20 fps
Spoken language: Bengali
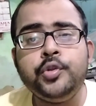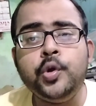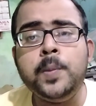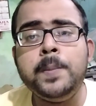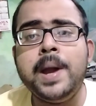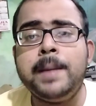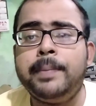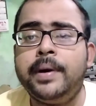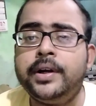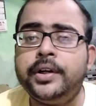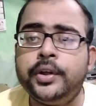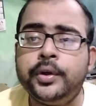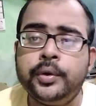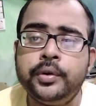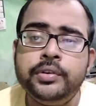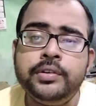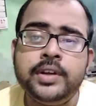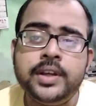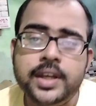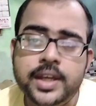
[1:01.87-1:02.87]
তো ব্যাপারটা
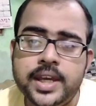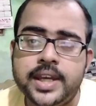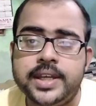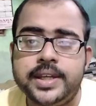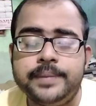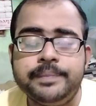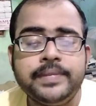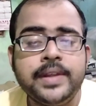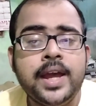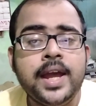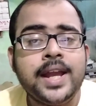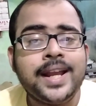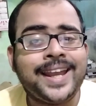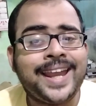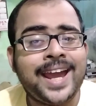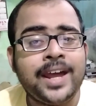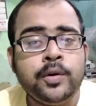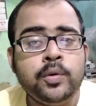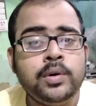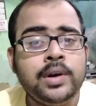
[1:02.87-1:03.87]
হচ্ছে এই
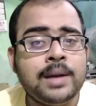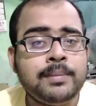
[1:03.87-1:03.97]
কেন